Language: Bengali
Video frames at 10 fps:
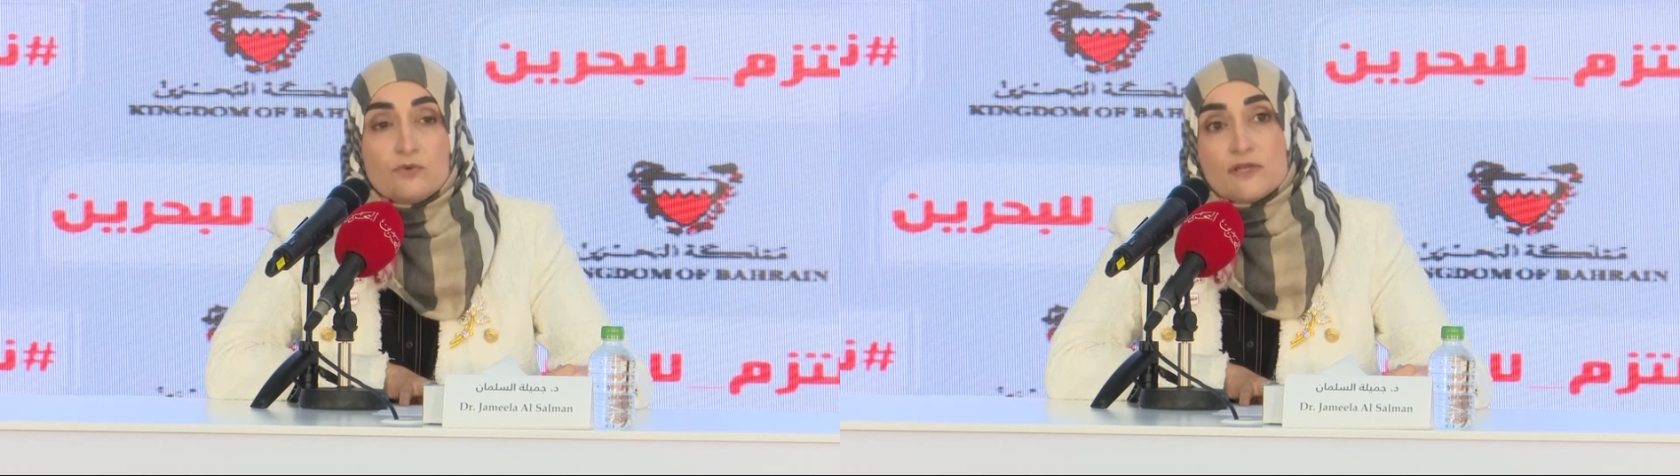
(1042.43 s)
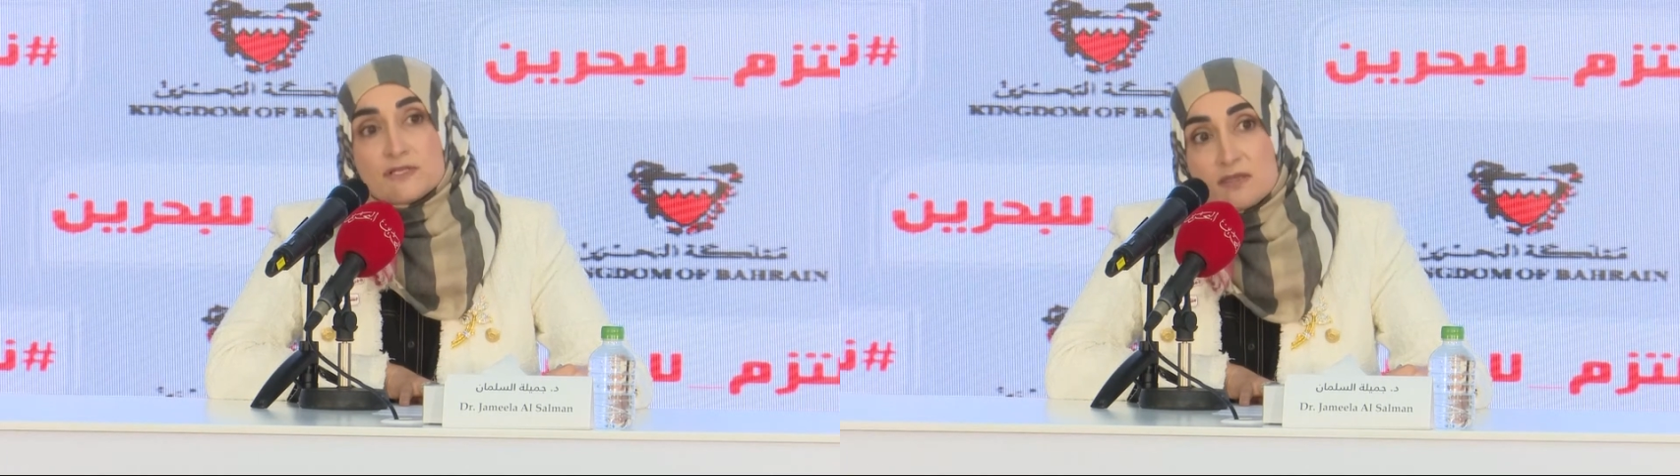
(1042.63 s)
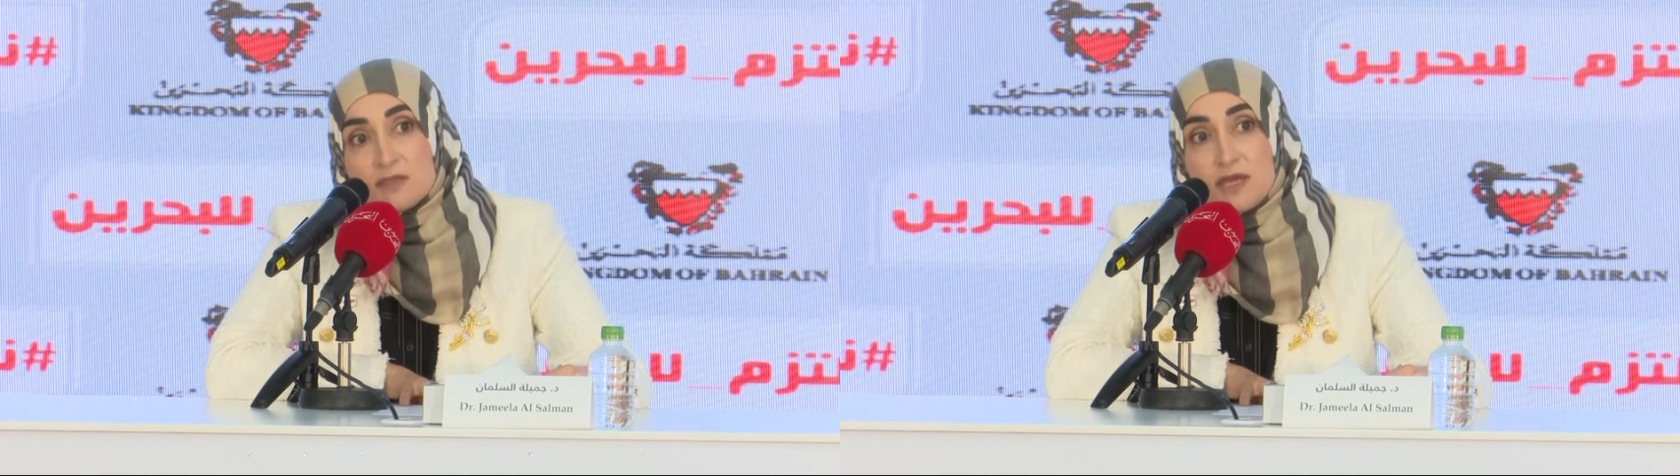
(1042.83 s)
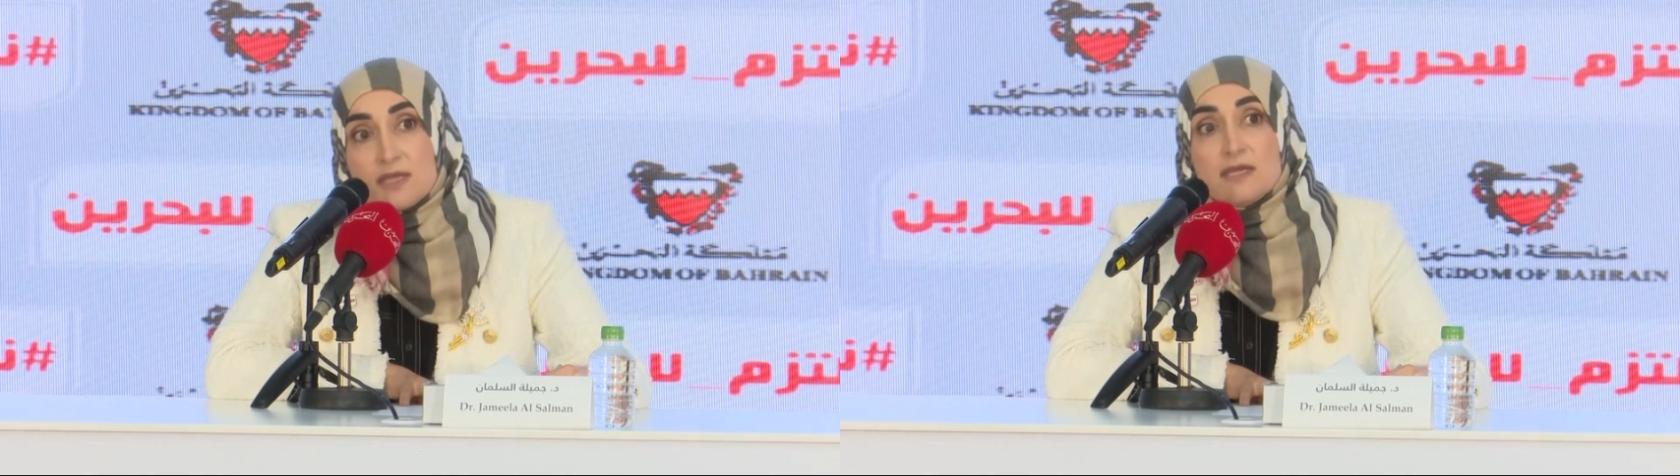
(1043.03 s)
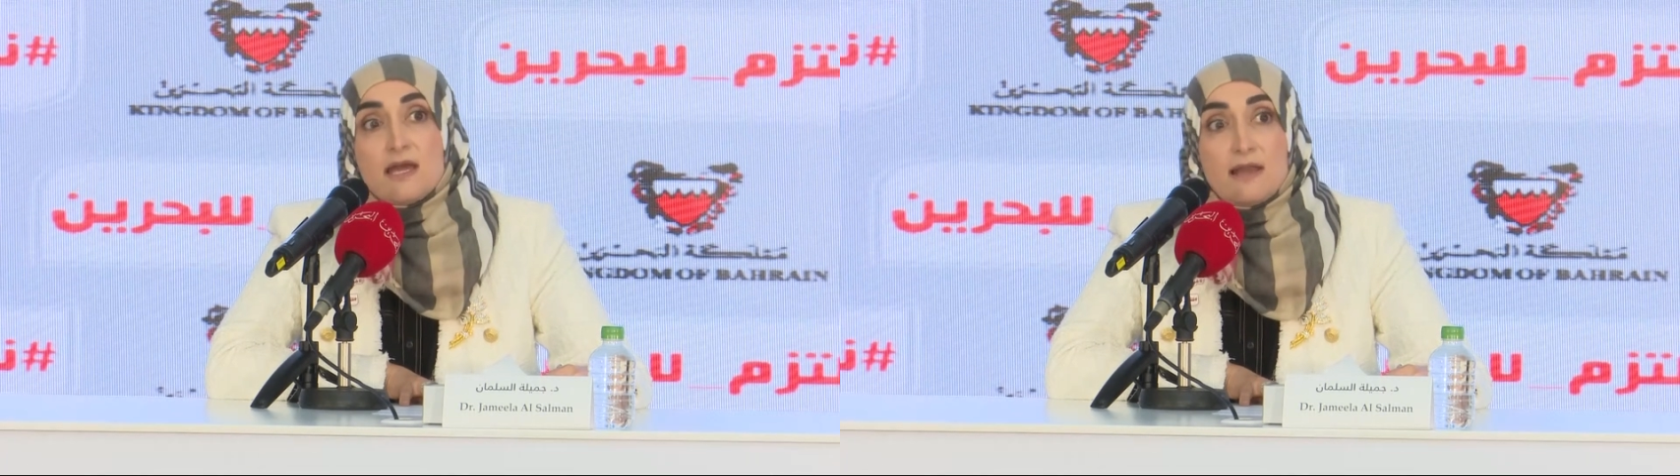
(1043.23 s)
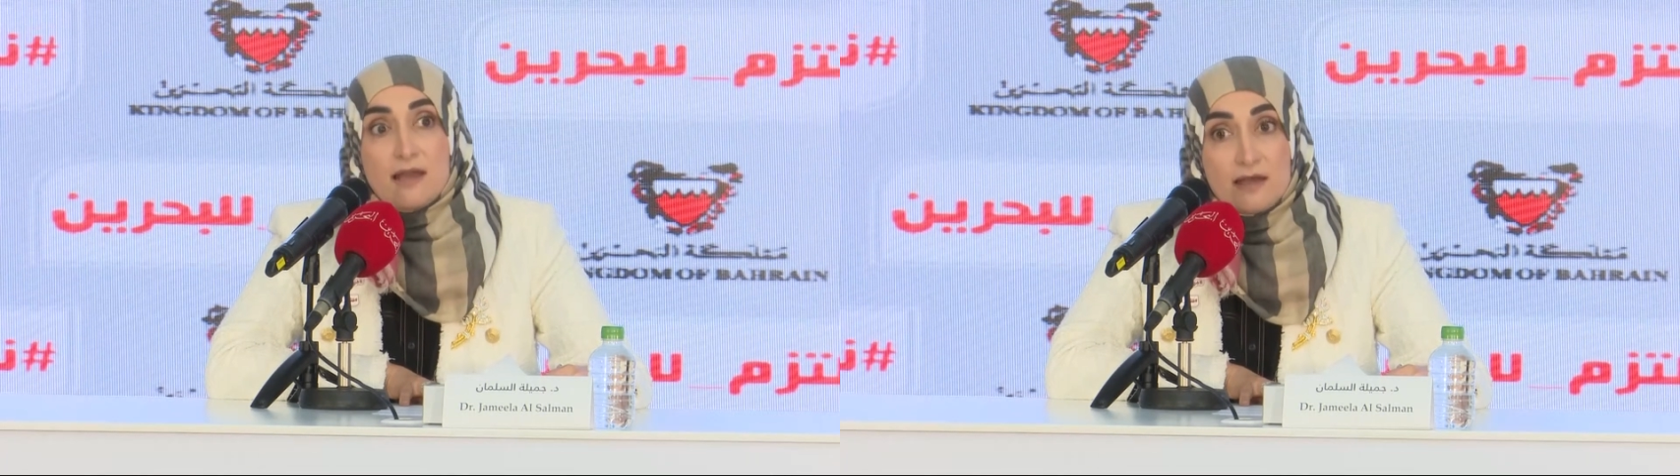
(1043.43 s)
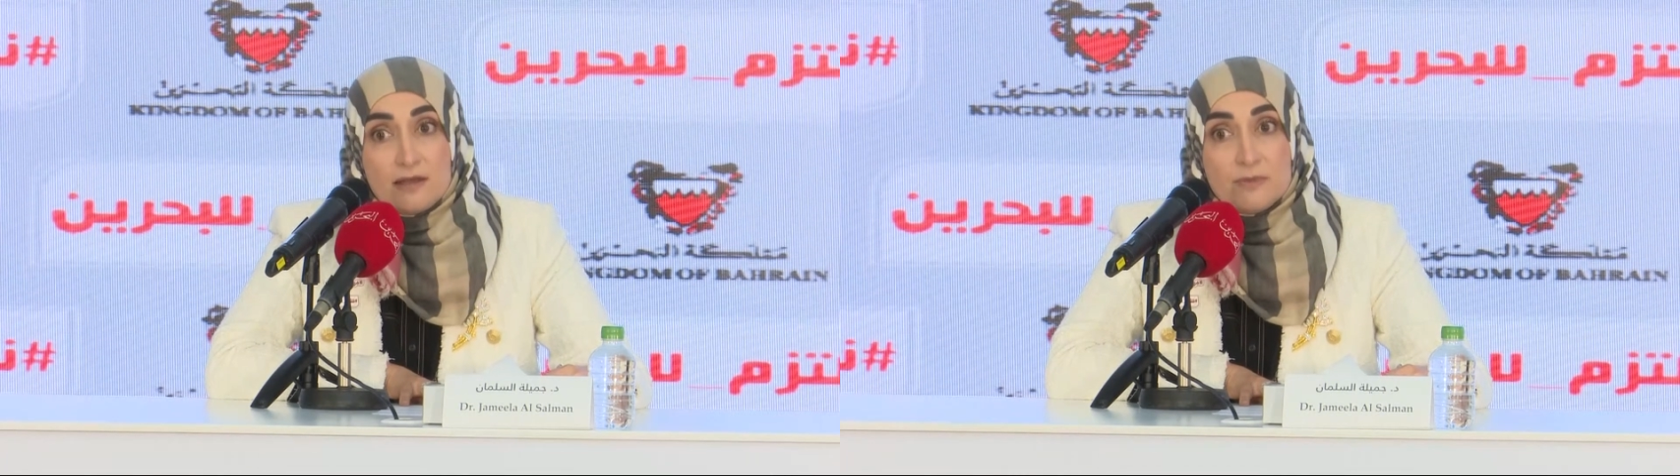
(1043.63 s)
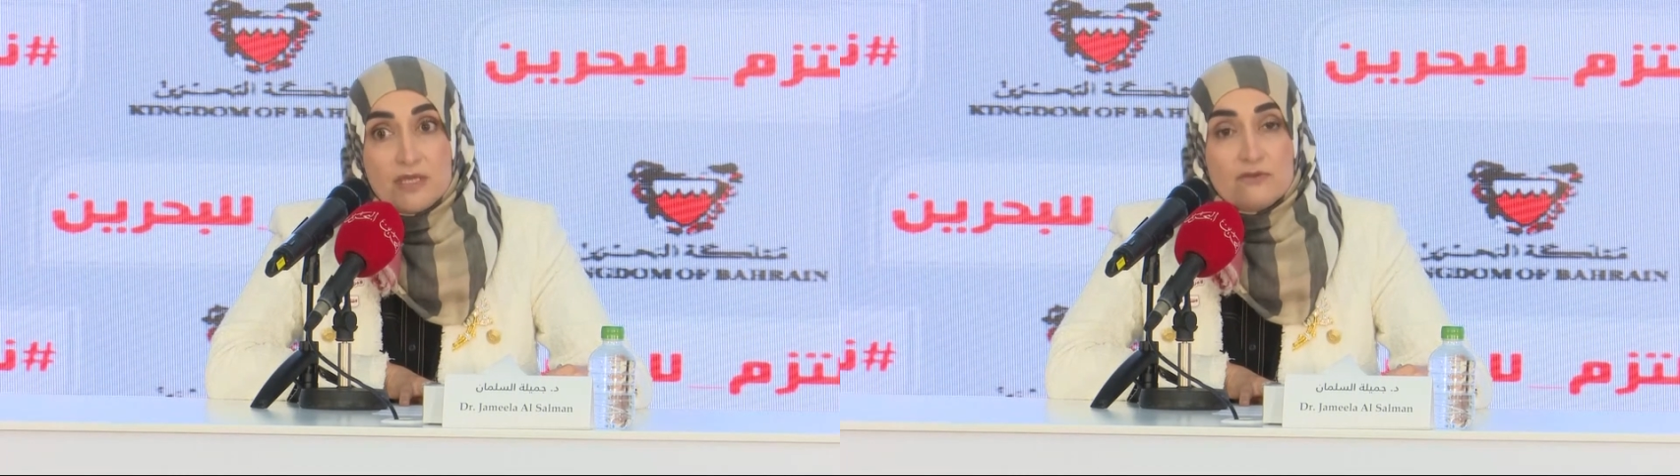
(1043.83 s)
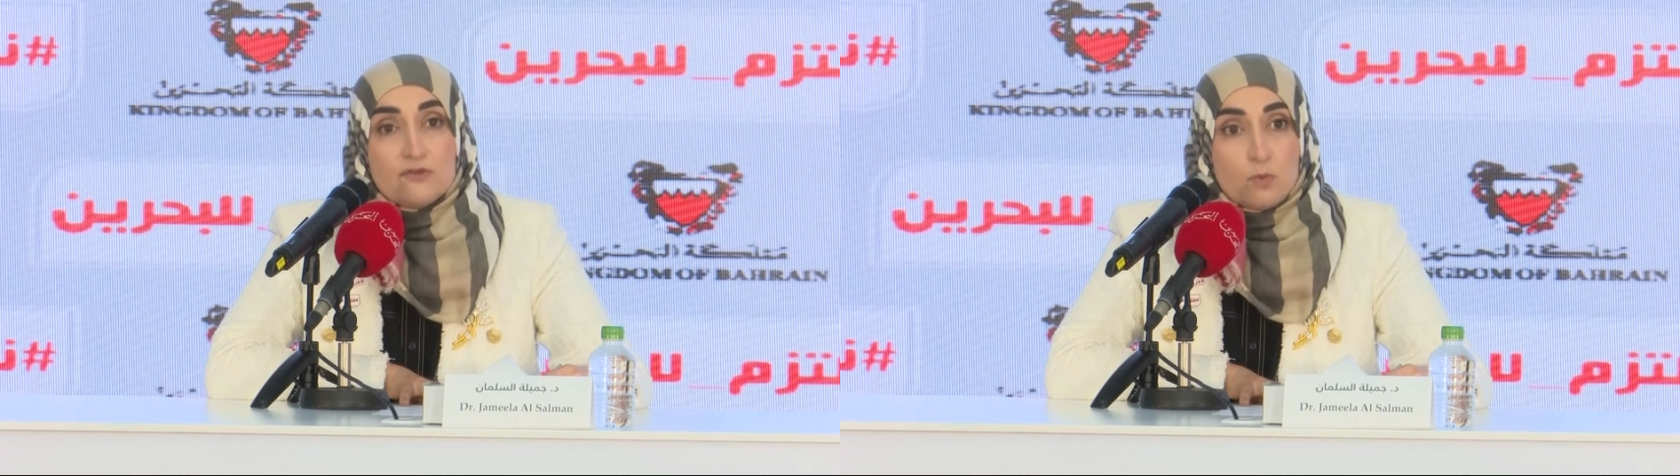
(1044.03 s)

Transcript: সেই জন্য সবাইকে আমি ধন্যবাদ জানাচ্ছি